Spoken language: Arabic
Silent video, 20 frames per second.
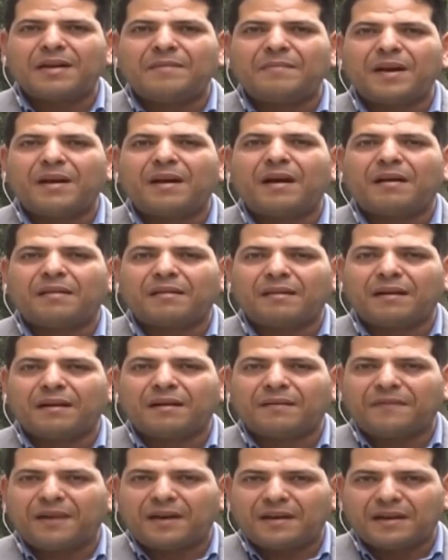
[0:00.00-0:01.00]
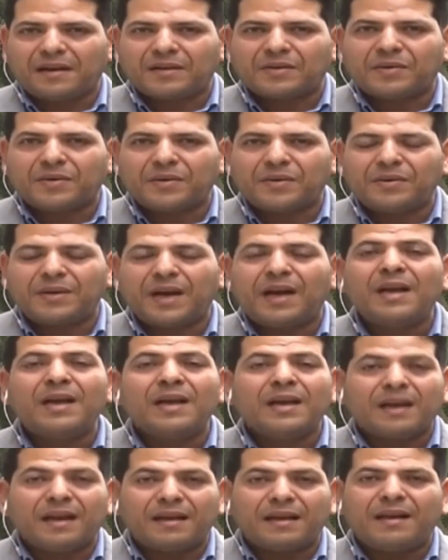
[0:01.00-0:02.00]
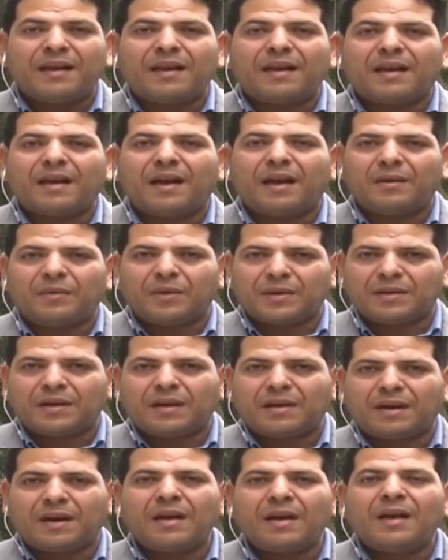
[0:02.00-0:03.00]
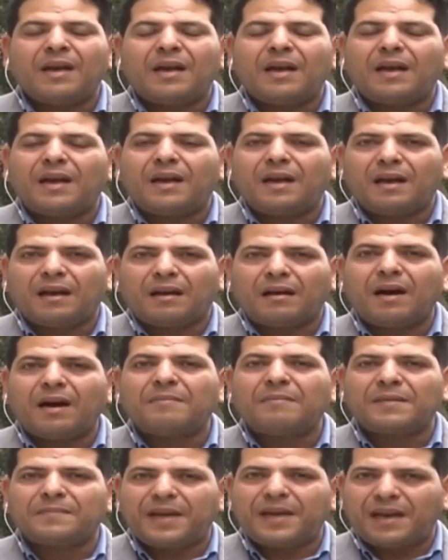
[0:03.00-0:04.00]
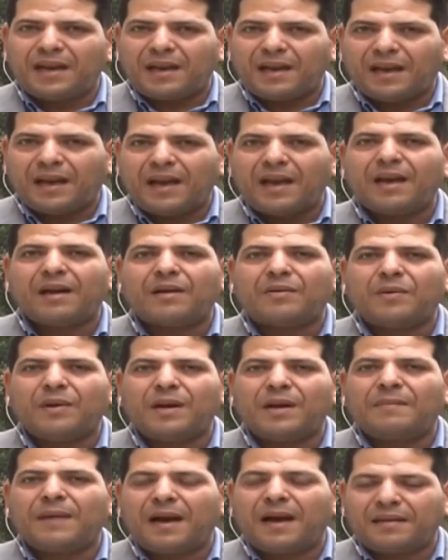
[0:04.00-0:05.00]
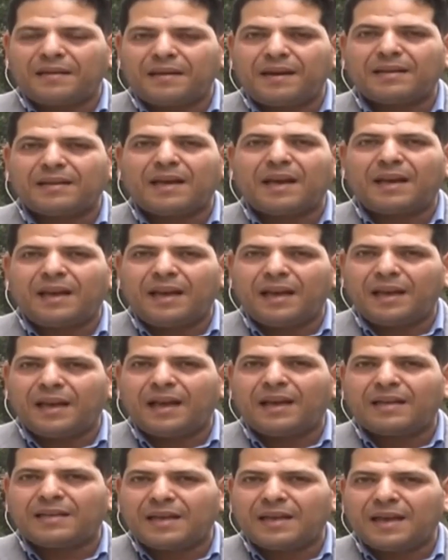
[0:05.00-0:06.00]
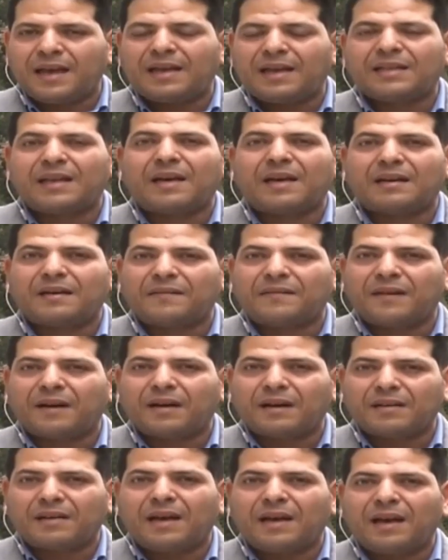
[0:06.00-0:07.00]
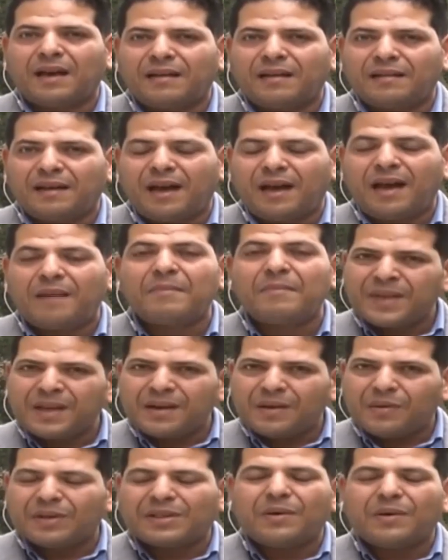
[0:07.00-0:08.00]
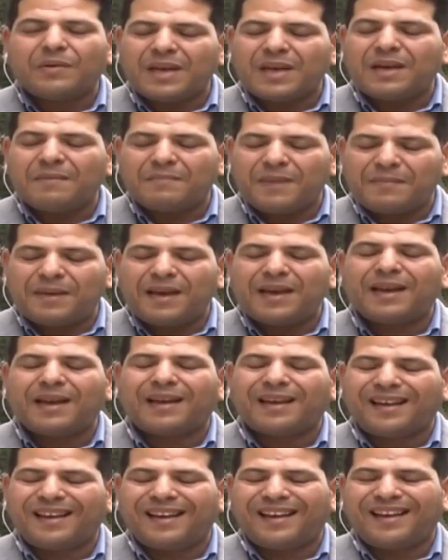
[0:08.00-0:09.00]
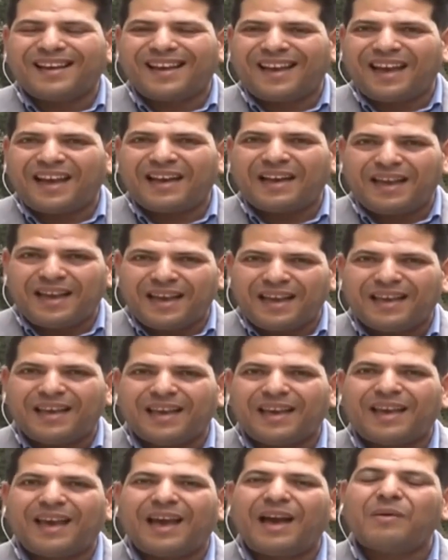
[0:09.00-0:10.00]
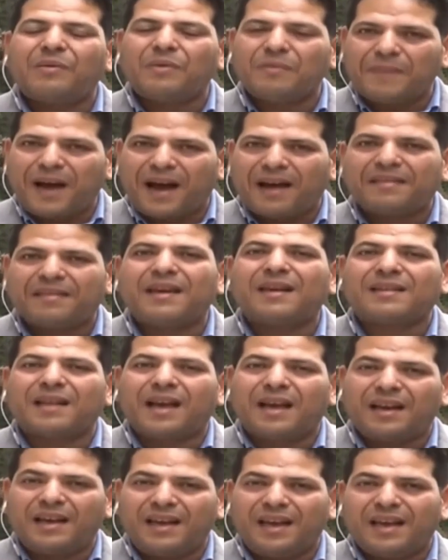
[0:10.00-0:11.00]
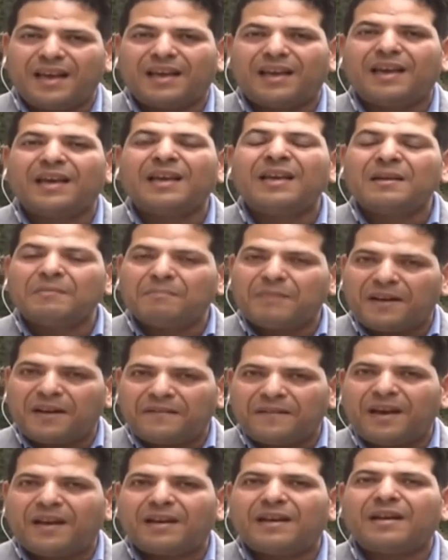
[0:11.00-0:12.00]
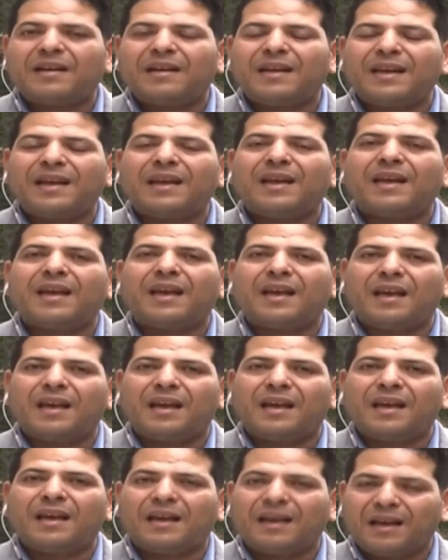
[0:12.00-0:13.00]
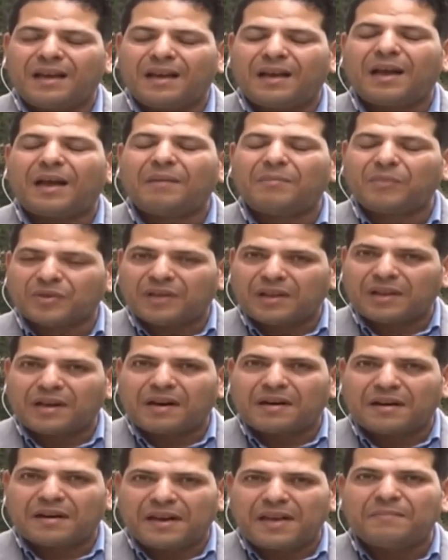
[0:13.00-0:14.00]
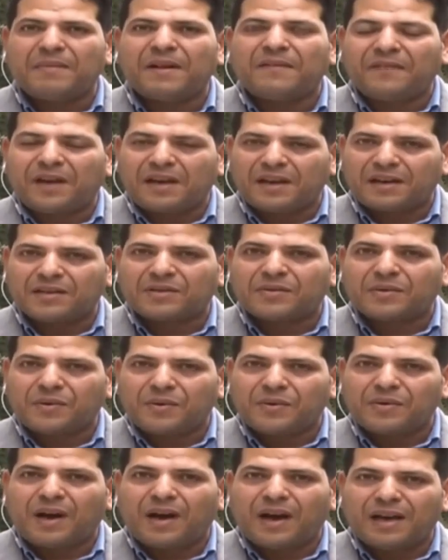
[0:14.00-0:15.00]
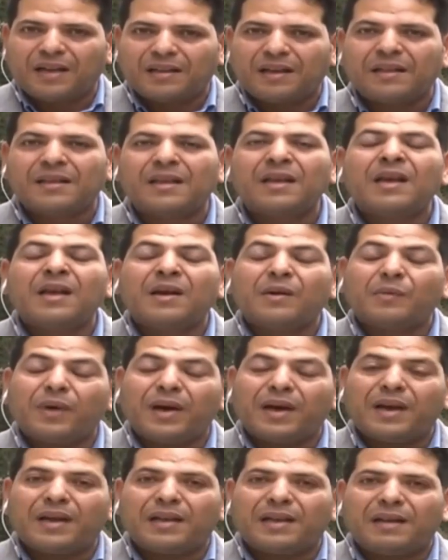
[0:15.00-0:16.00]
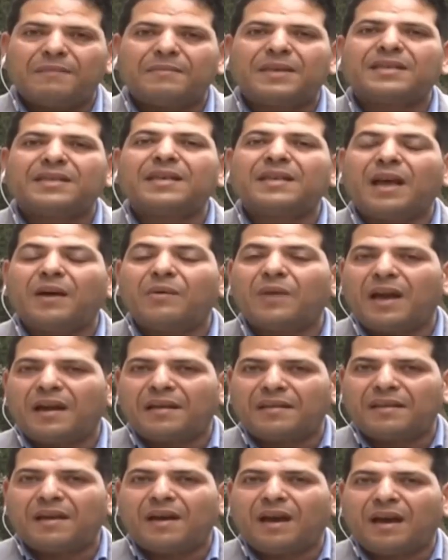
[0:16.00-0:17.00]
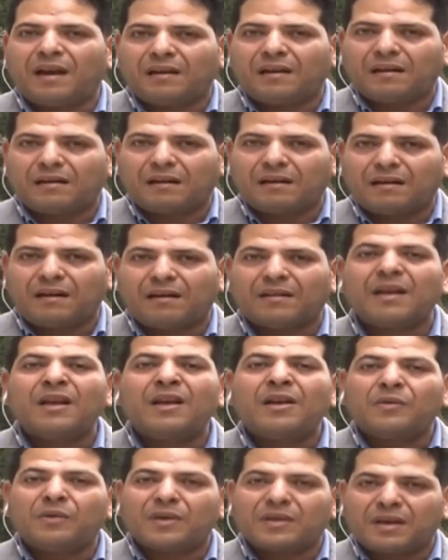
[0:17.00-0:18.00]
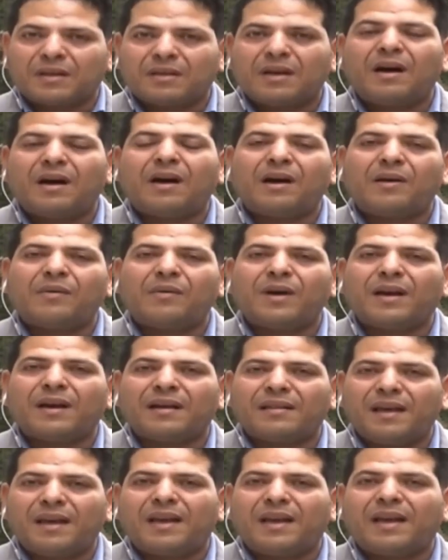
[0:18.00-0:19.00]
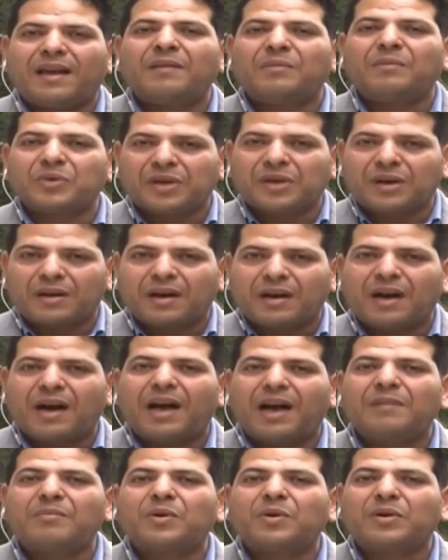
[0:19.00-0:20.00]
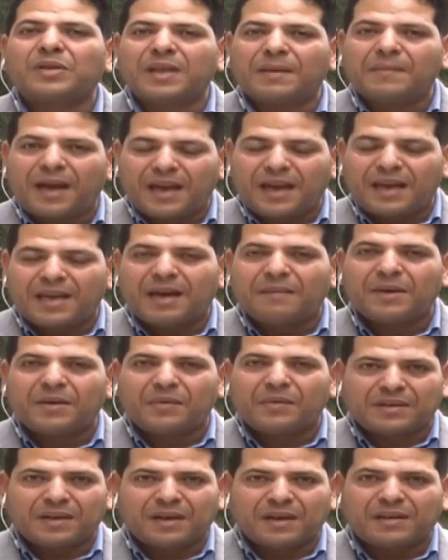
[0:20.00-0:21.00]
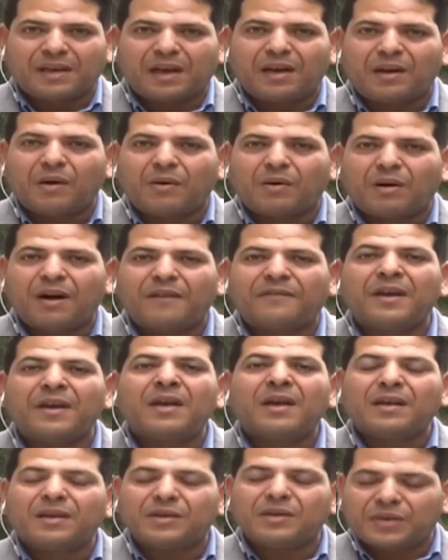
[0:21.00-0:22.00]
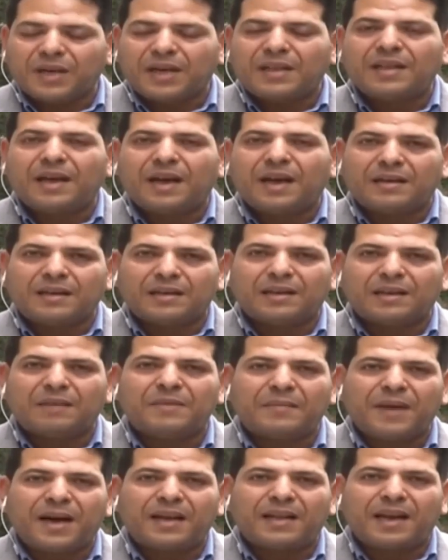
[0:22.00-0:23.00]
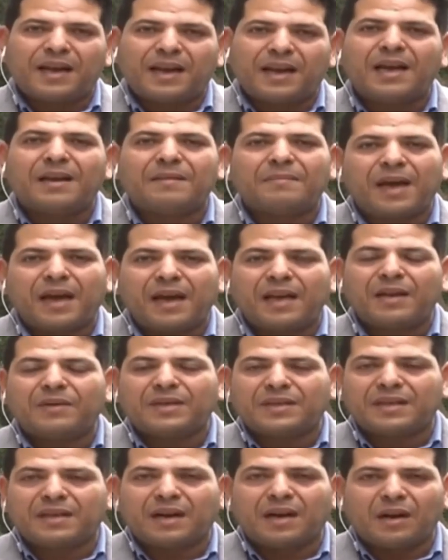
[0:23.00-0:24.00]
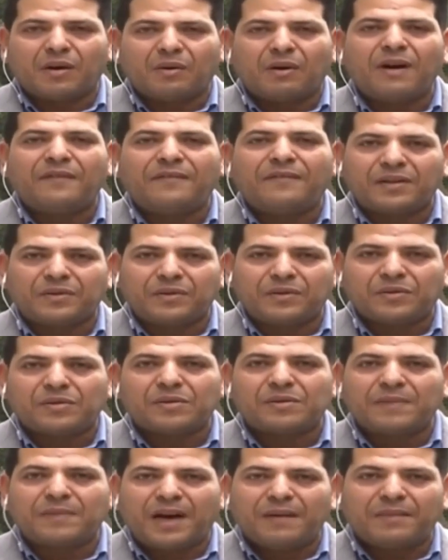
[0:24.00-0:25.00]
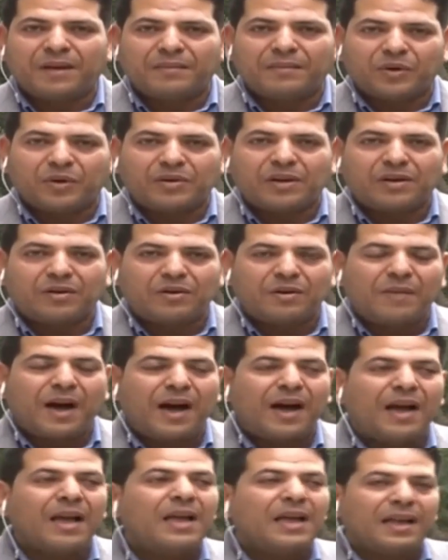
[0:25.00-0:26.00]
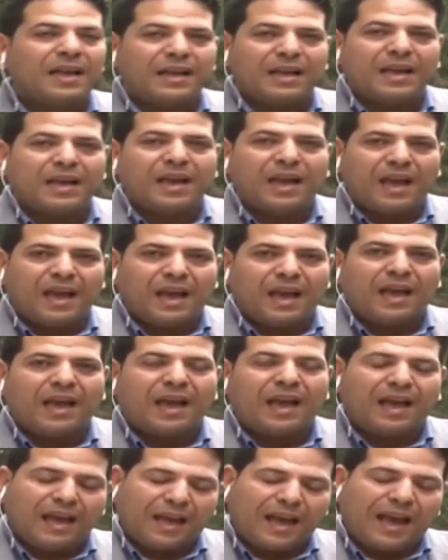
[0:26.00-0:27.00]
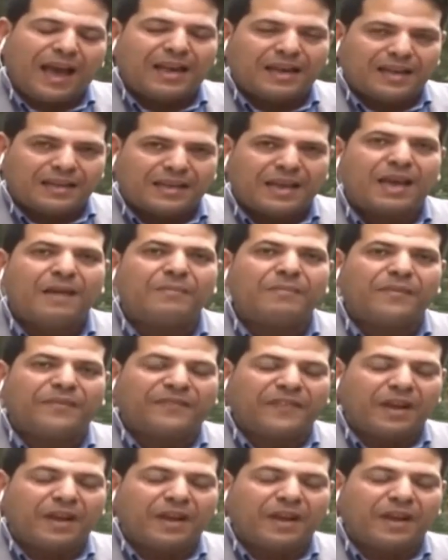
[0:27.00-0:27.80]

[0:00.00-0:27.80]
من آثار فيروس كورونا كذلك الوزارة آه، قامت بإلغاء كل بعثات الحجة التي كانت على نفقتها هذا العام وتوجيه مبالغ آه، الحج أو بعثات الحج بالفعل للمتضررين آه، من فيروس كورونا أيضا وللمزيد حول هذه القرارات وصداها وكذلك المشاركة الم المجتمعية من وزارة الأوقاف يسعدنا أن ينضم معنا الآن معالي وزير الأوقاف الدكتور محمد مختار جمعة للإسهام في